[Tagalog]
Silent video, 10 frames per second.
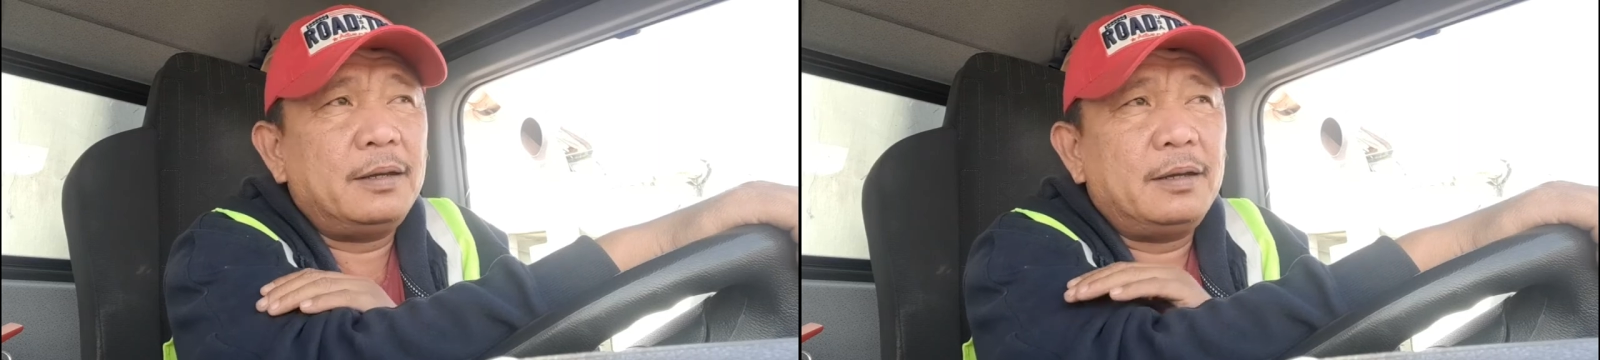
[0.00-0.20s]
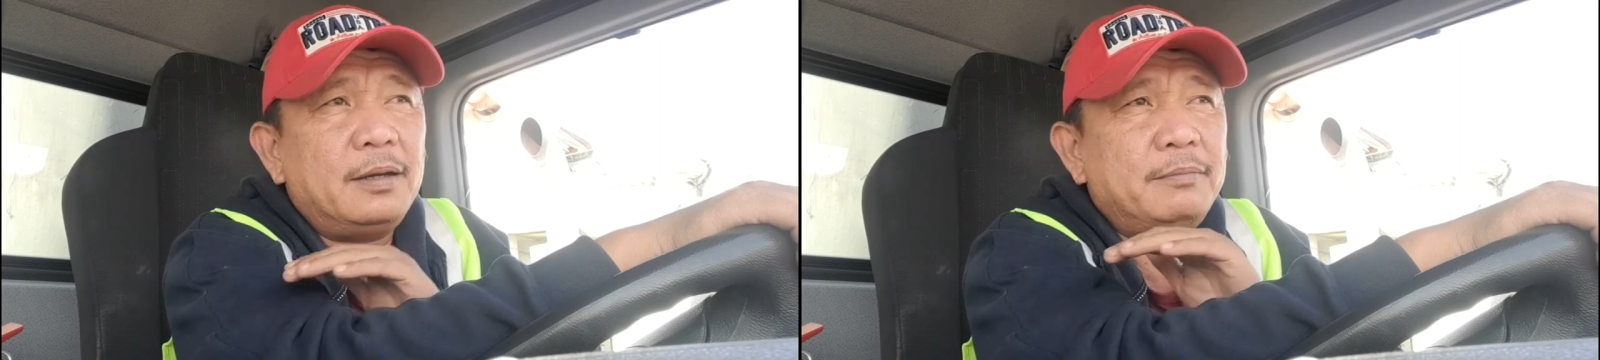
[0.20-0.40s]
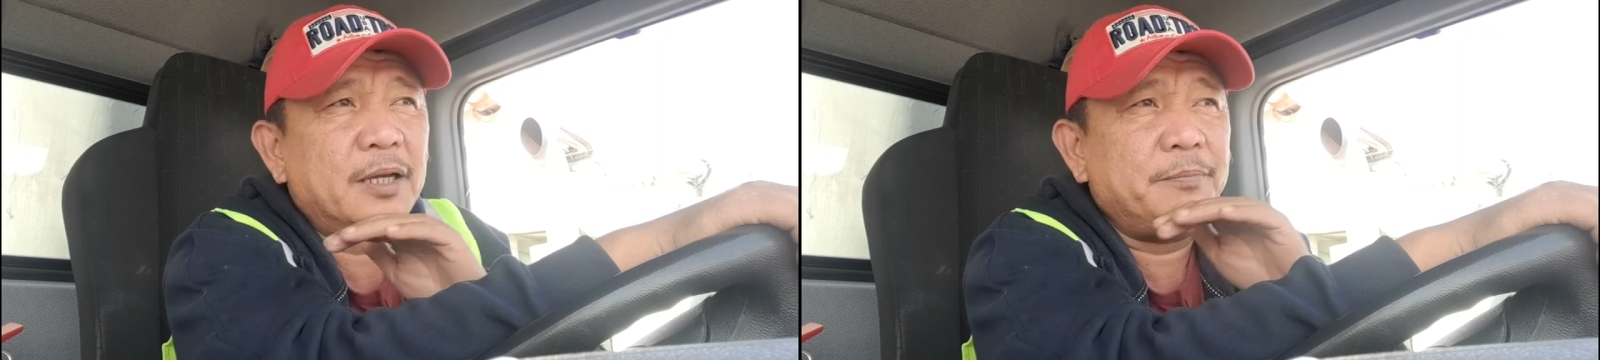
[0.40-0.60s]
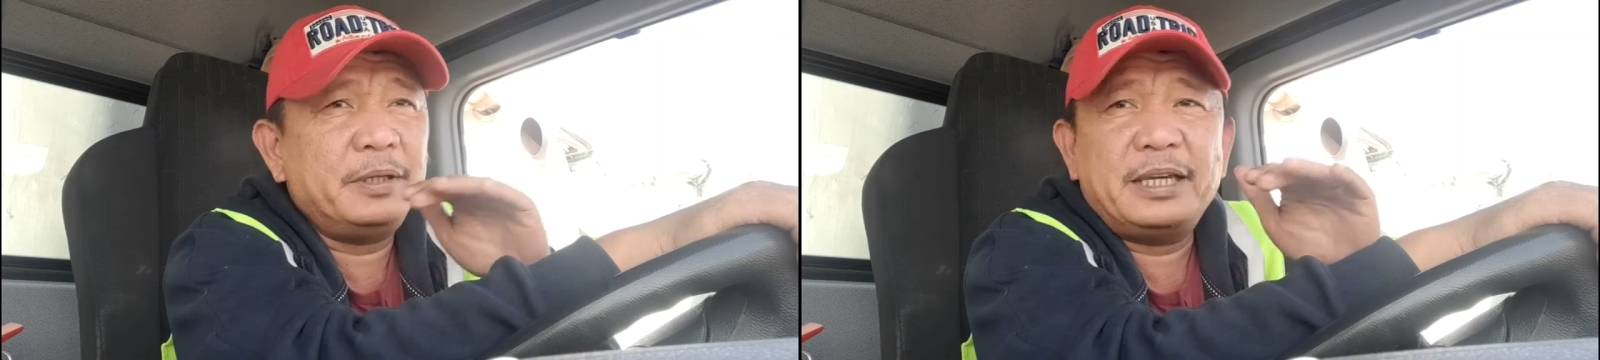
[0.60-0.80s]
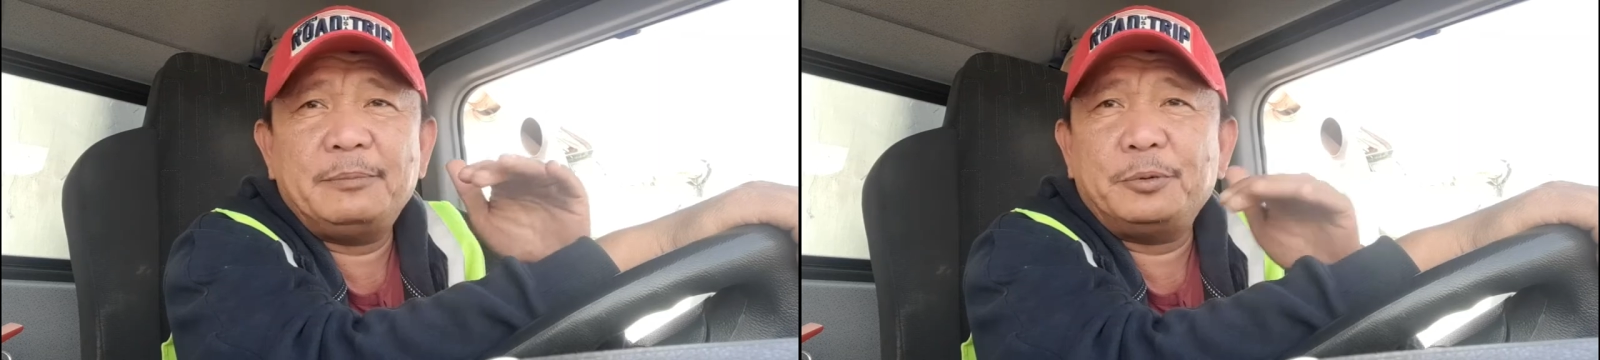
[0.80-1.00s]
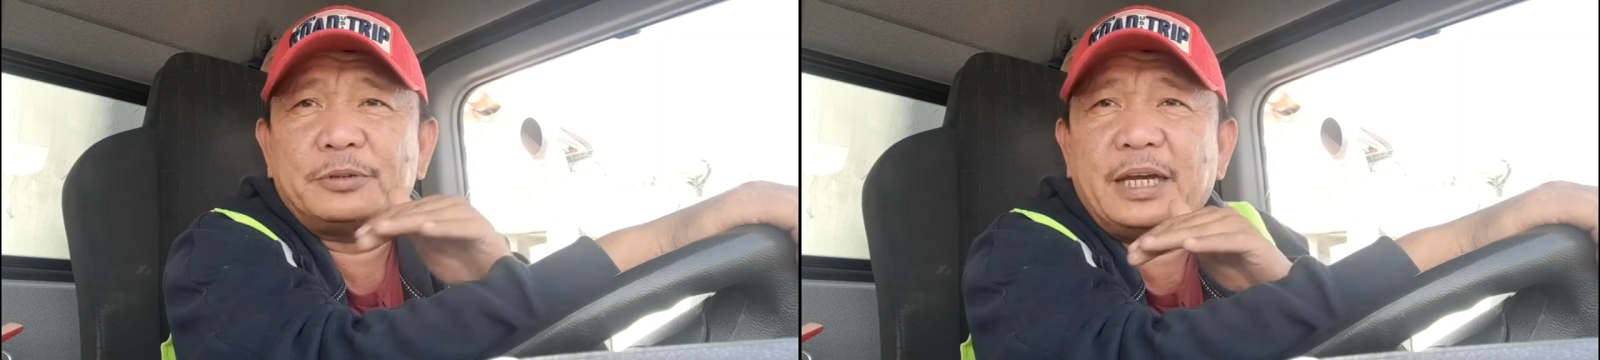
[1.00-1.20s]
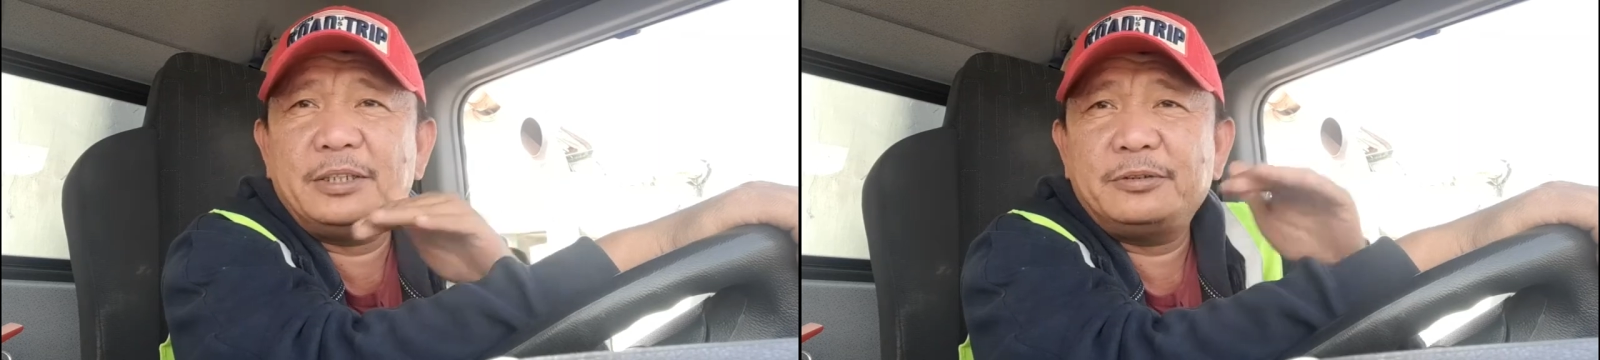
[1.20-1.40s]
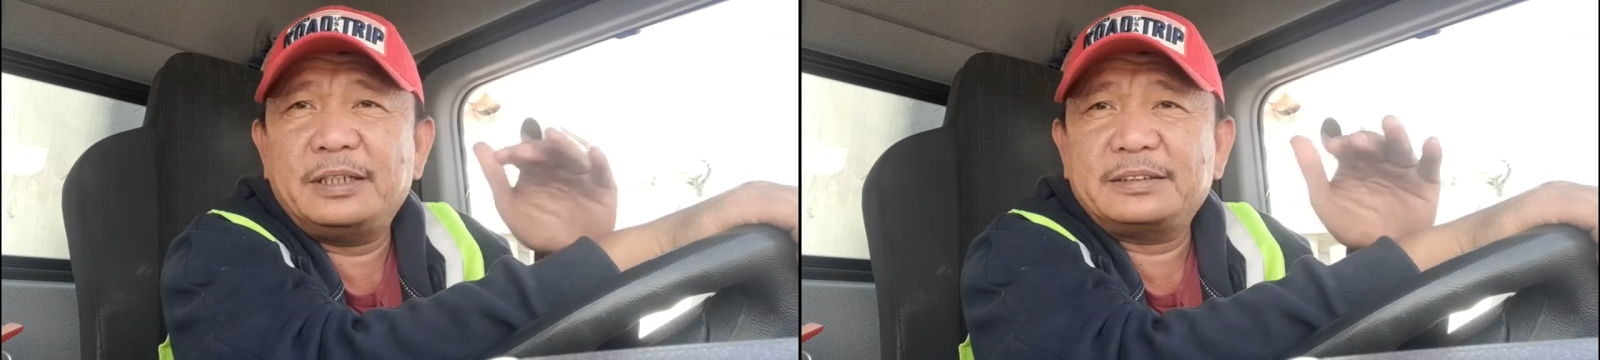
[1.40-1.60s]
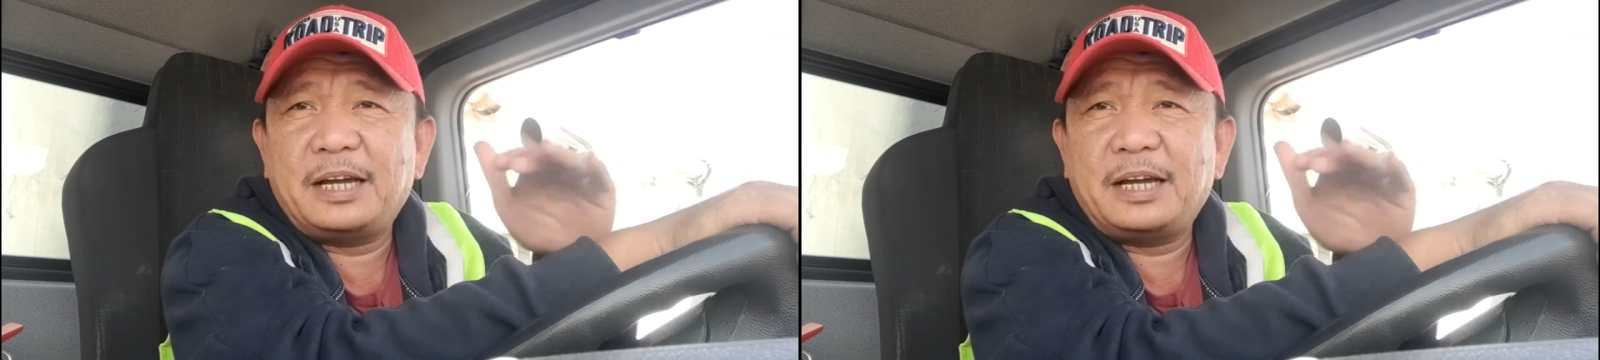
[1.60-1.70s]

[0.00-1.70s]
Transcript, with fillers: Ah, magbigay po tayo ng